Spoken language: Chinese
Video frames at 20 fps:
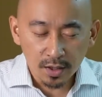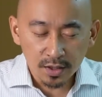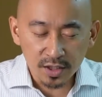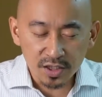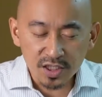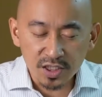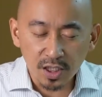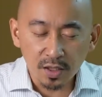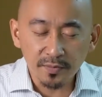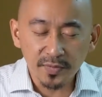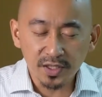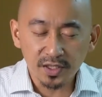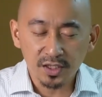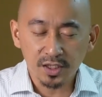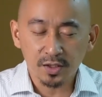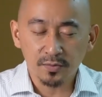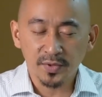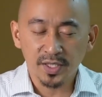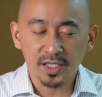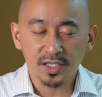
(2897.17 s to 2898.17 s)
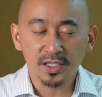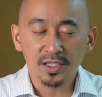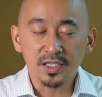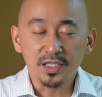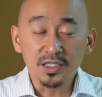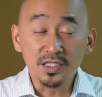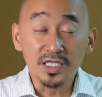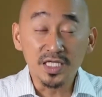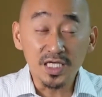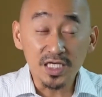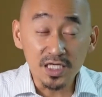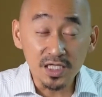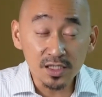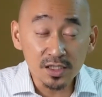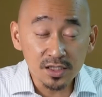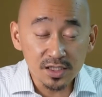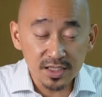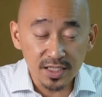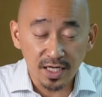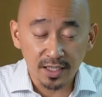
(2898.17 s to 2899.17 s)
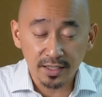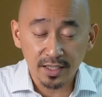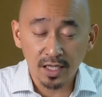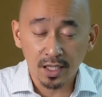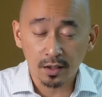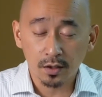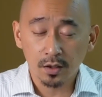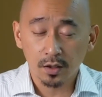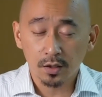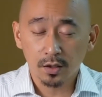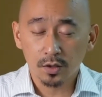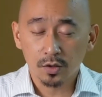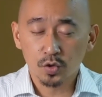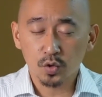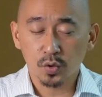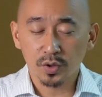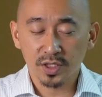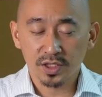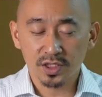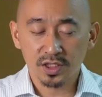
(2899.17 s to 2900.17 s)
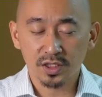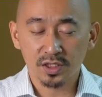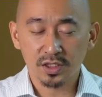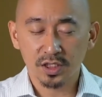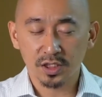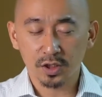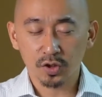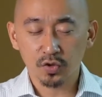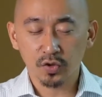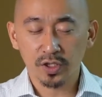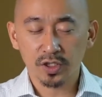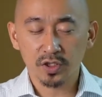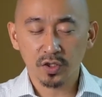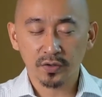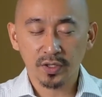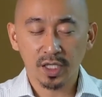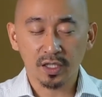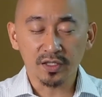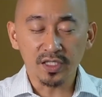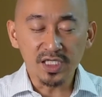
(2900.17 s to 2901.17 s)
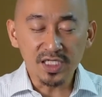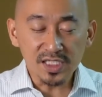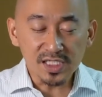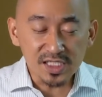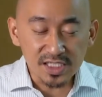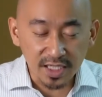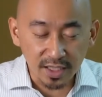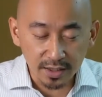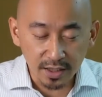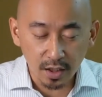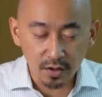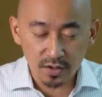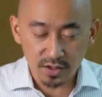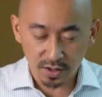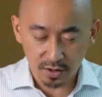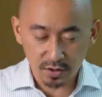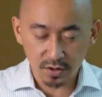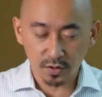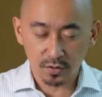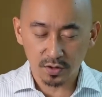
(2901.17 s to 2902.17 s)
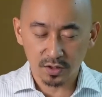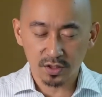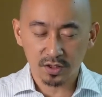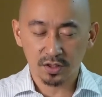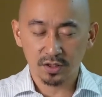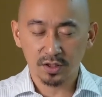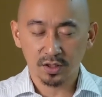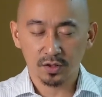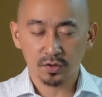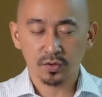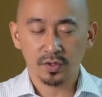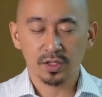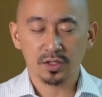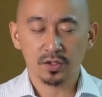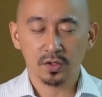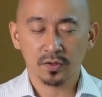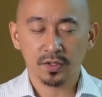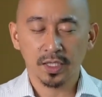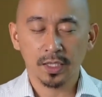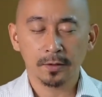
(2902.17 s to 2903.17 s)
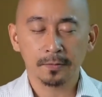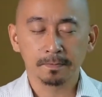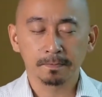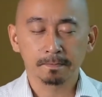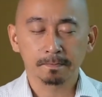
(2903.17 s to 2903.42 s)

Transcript: 的生命里面，你想要做的事情最重要，你想要成就的事情最重要。